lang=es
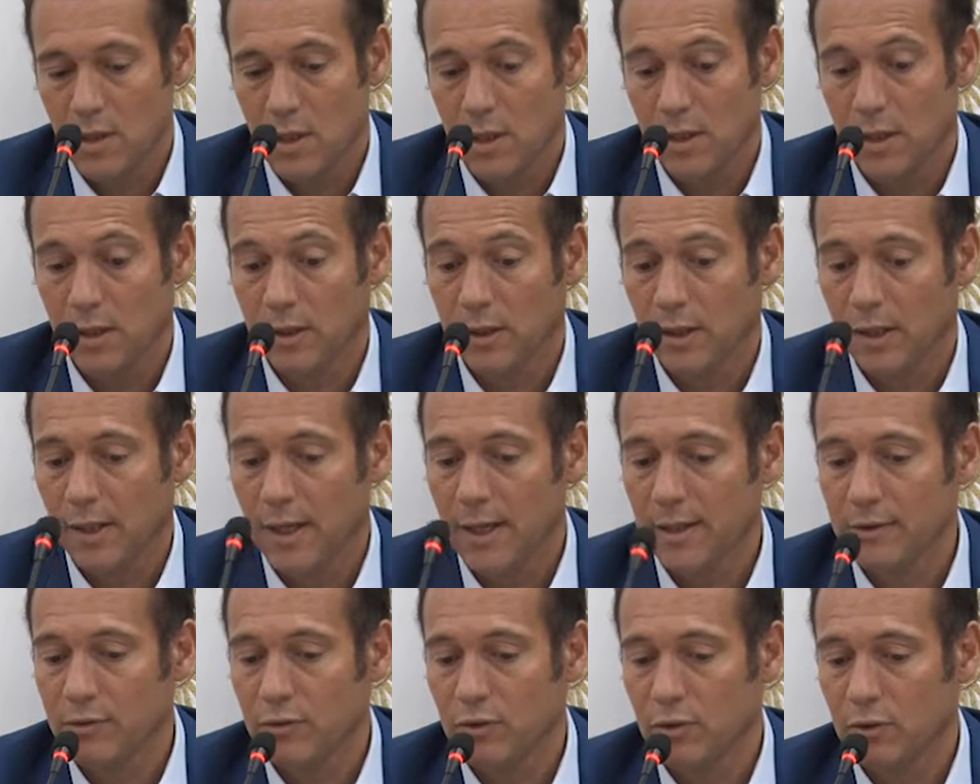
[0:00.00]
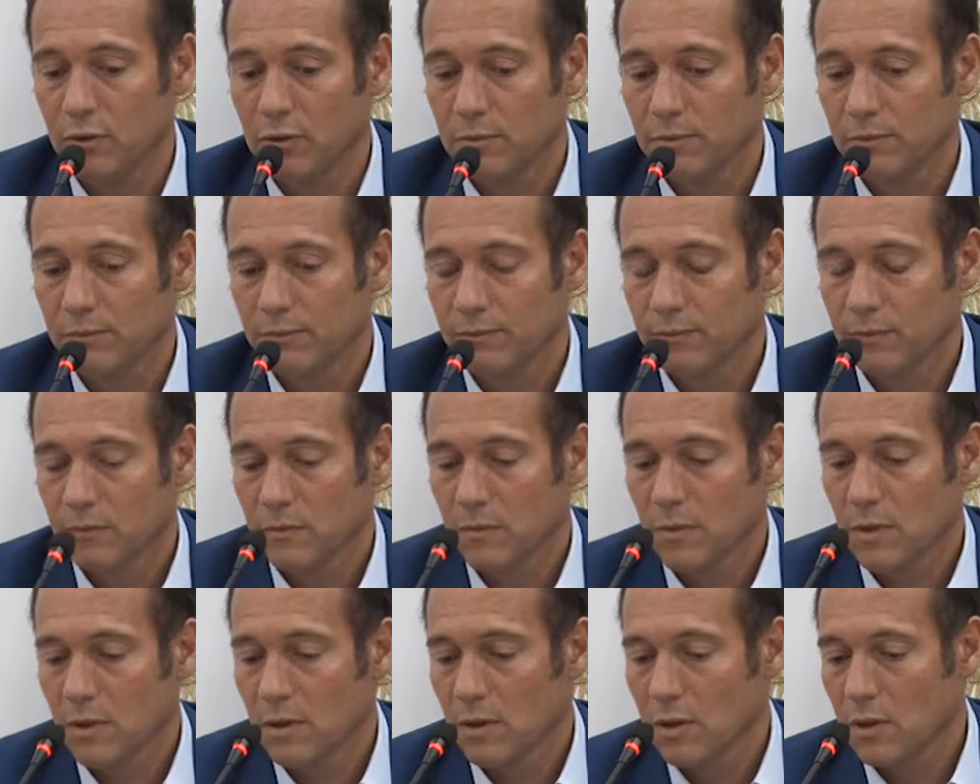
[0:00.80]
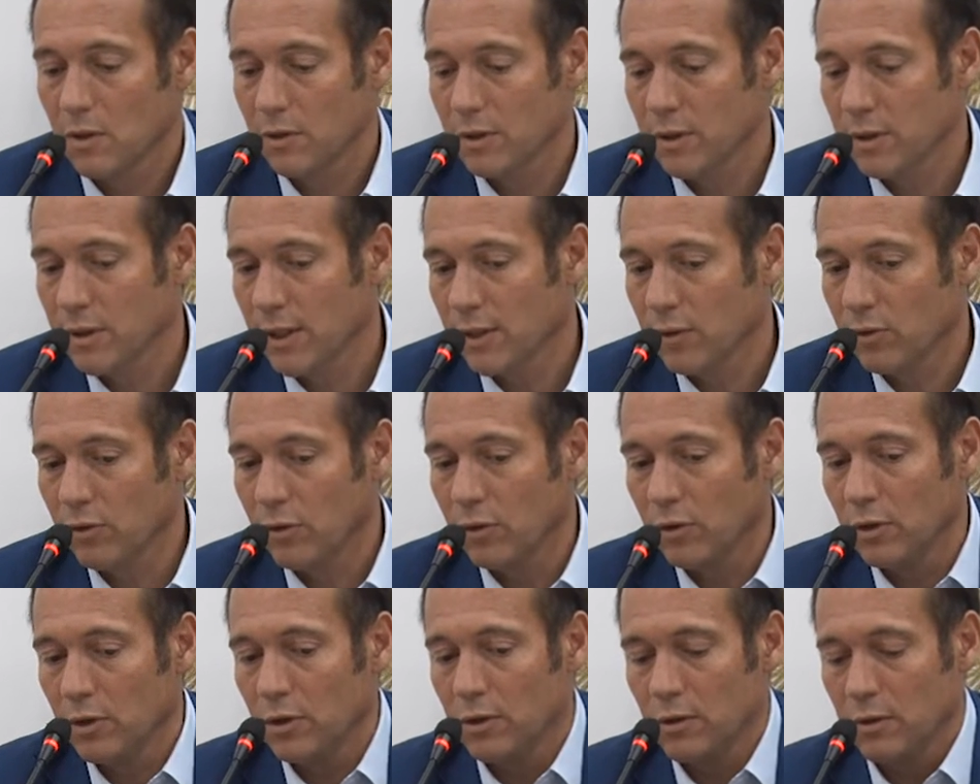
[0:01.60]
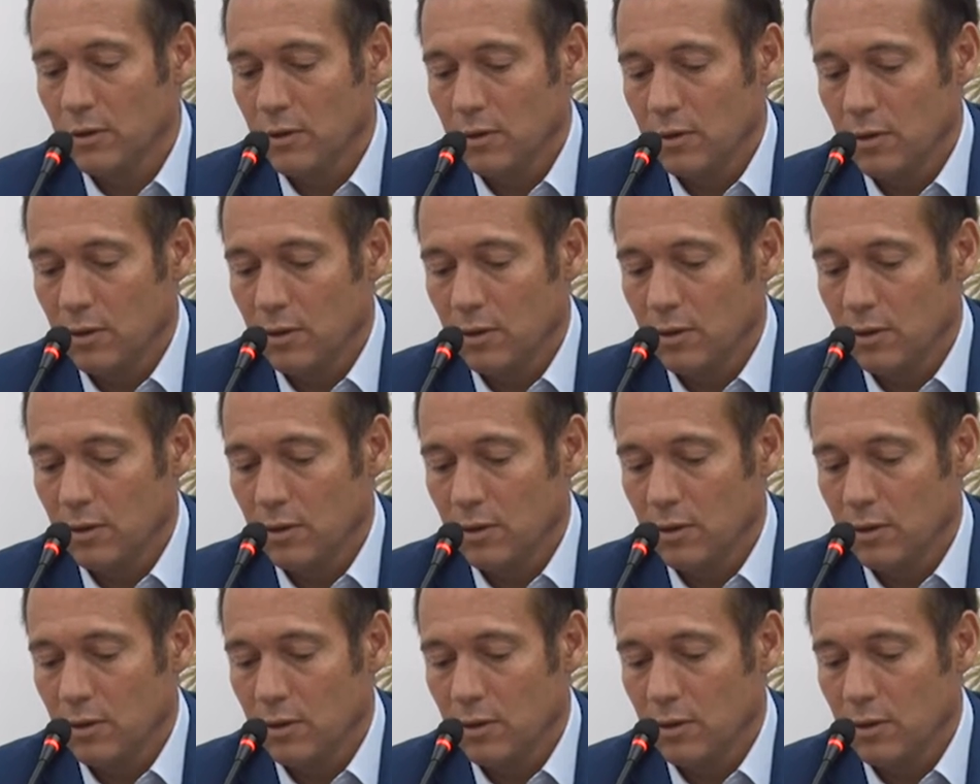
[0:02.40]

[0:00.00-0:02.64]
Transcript: En este caso, con esta Toil